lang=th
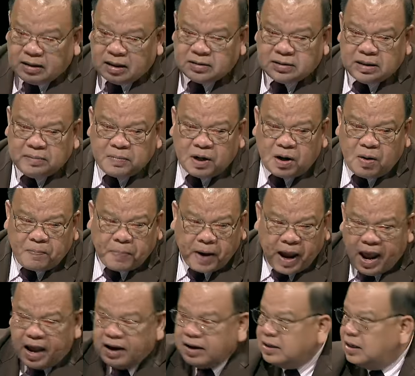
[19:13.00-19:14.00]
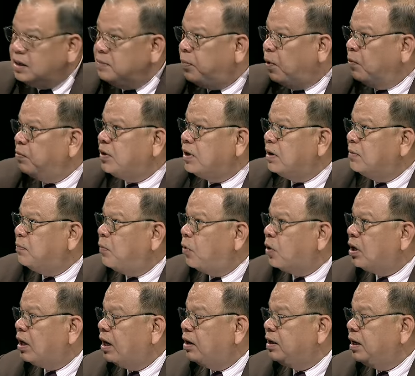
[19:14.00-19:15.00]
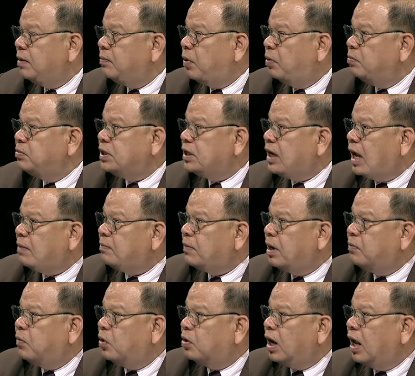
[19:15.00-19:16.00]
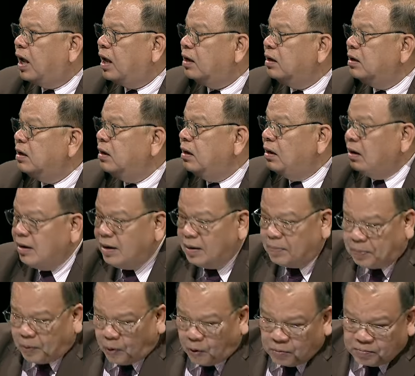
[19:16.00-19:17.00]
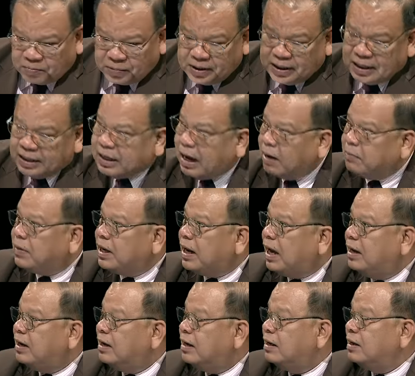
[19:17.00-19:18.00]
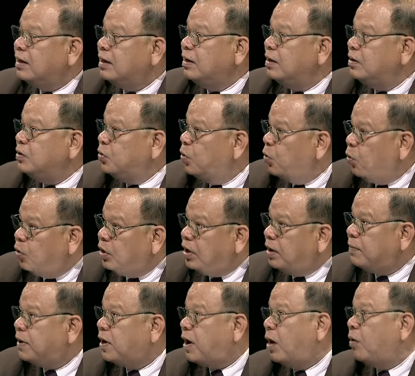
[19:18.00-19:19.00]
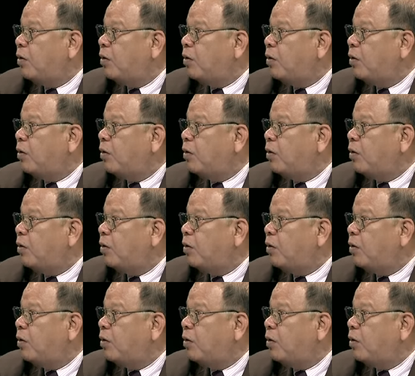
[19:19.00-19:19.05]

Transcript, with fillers: ทักษิณมันก็แพ้คดี ผมเกือบหมดแล้วเนี่ยผมชนะมาหมดแล้ว แล้วผมไม่ได้ทำอะไรเลย อยู่เนี่ยมันก็